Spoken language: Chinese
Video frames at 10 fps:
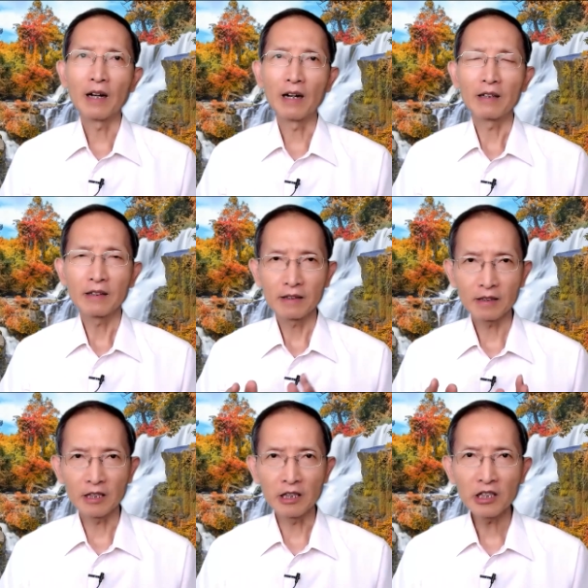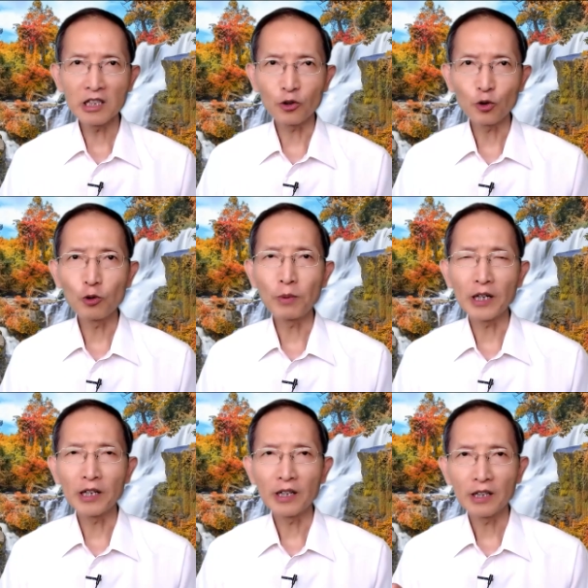啊，警醒预
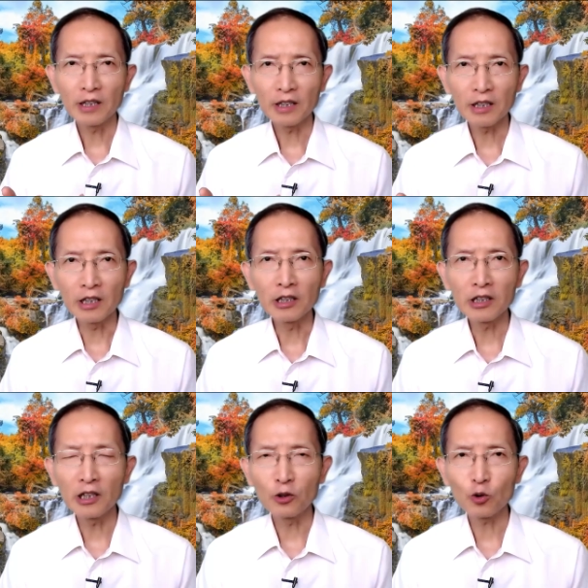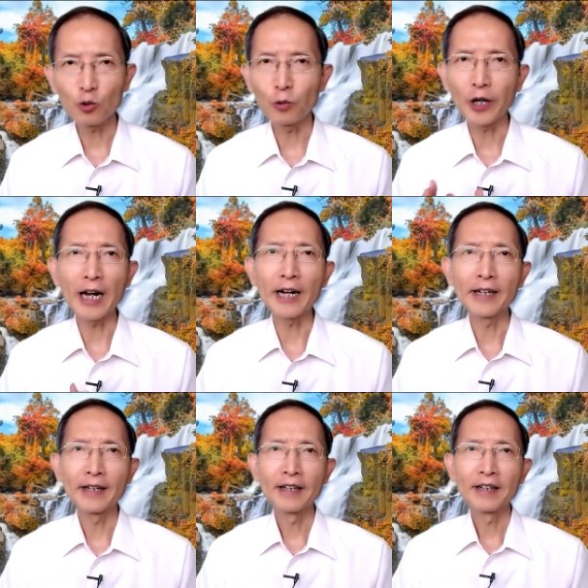备迎接主回
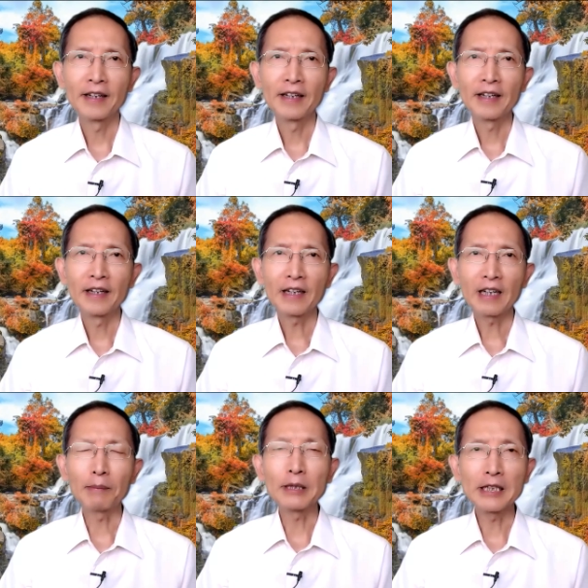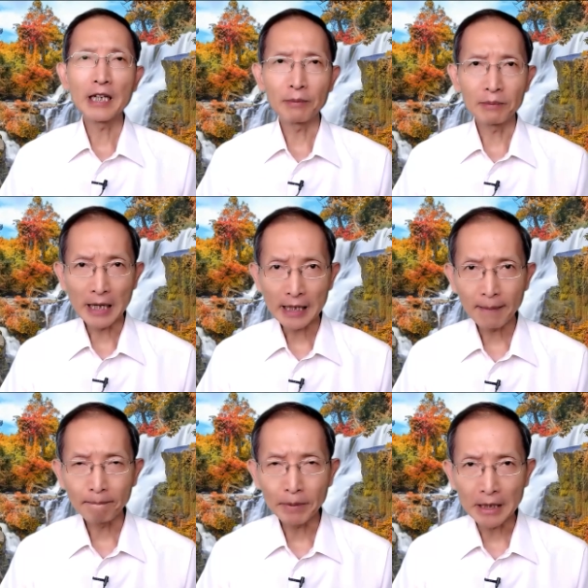来。那么今天我们来
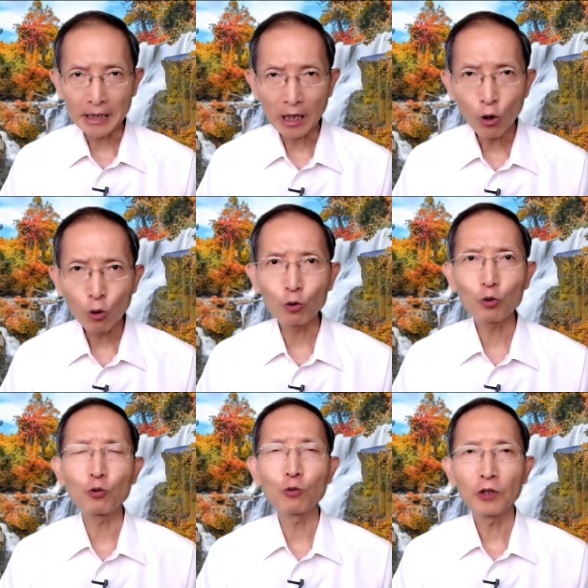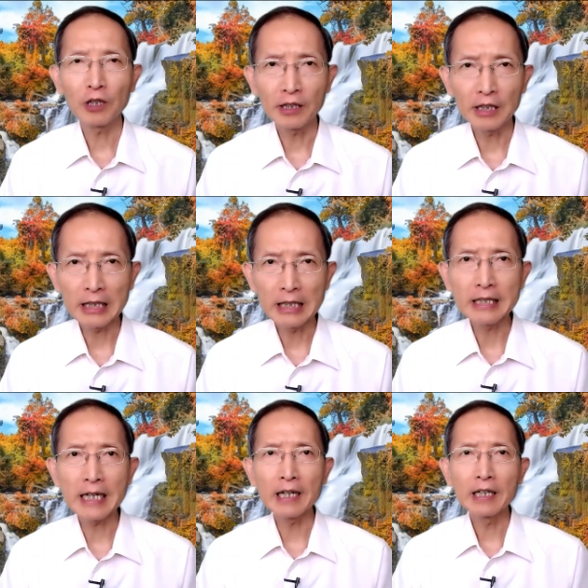看彼得后书的第
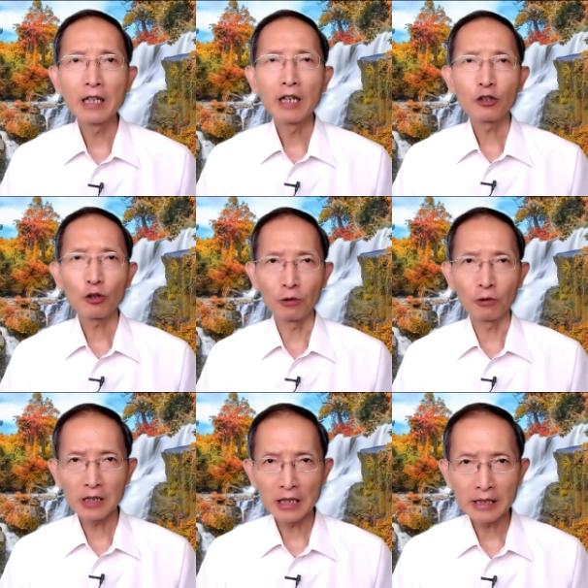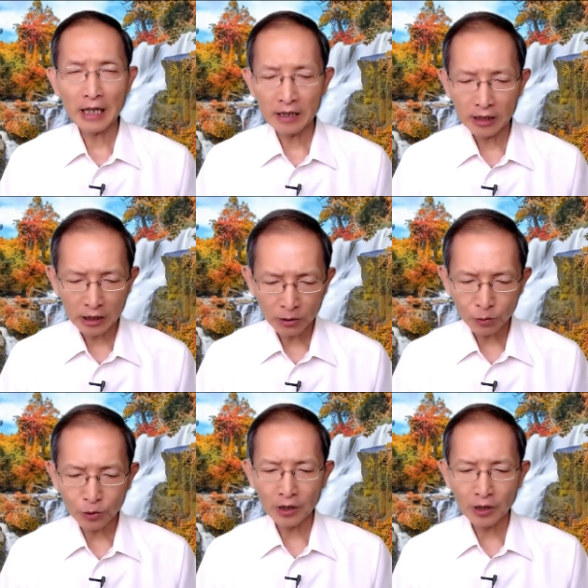一章，从这章经
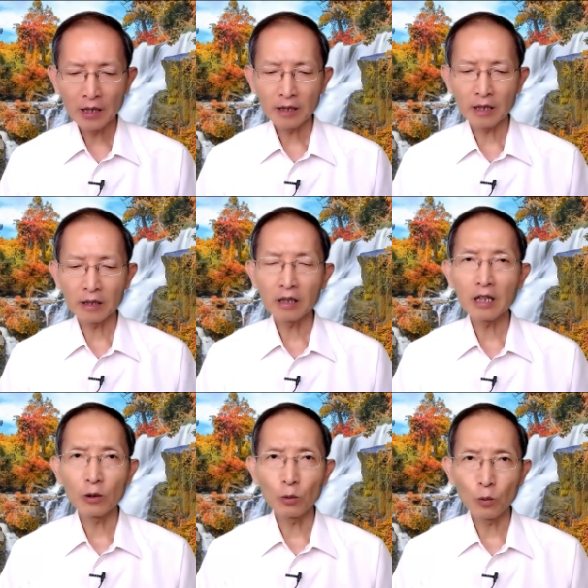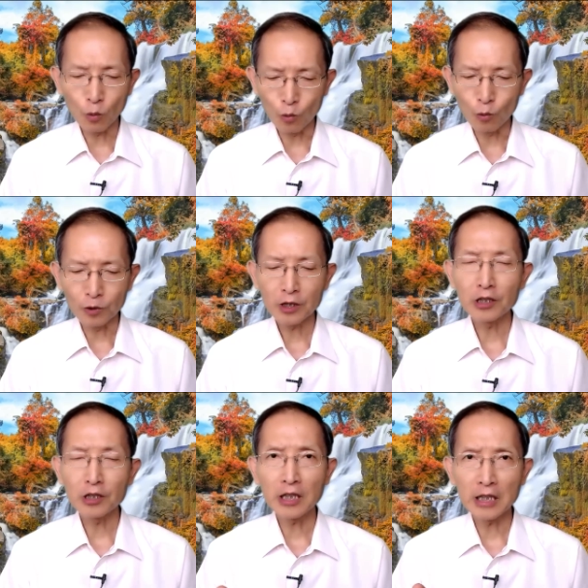文的第五
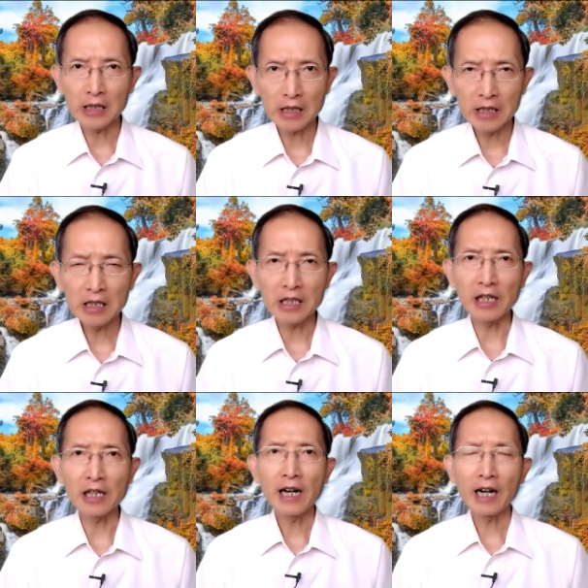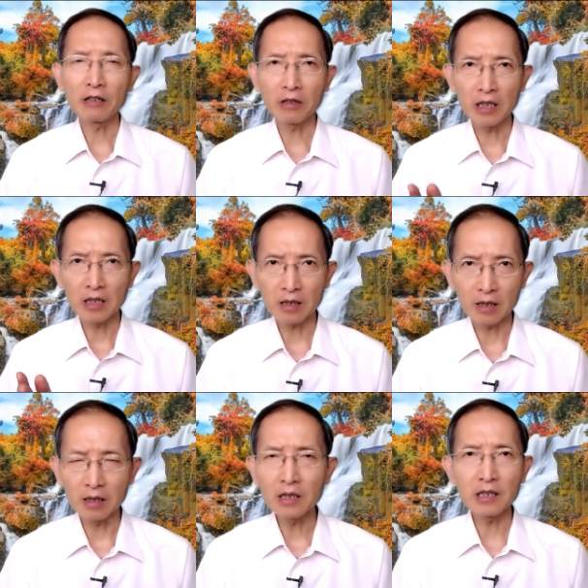至第七节，还有第
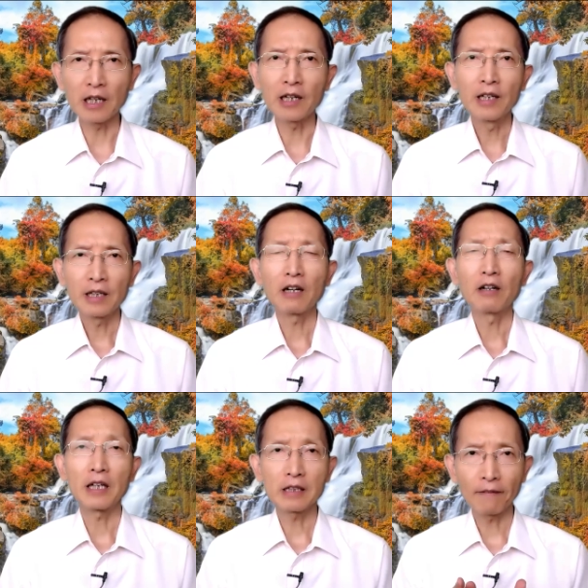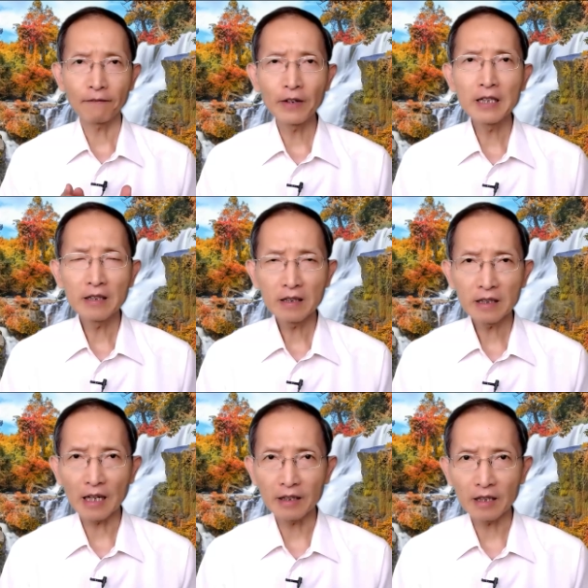十一节，要大家分
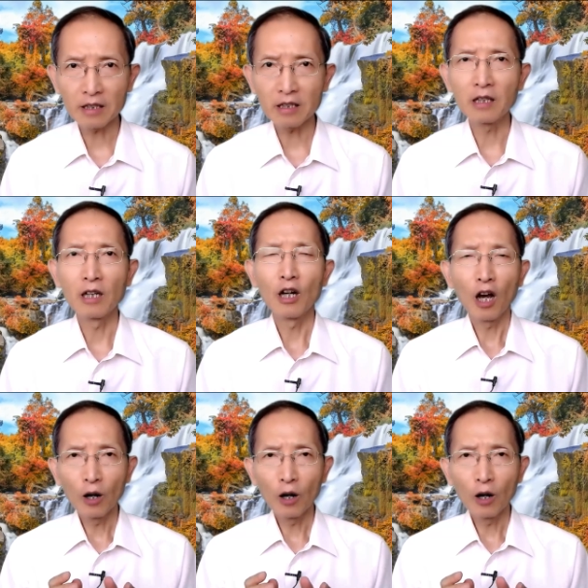享的是。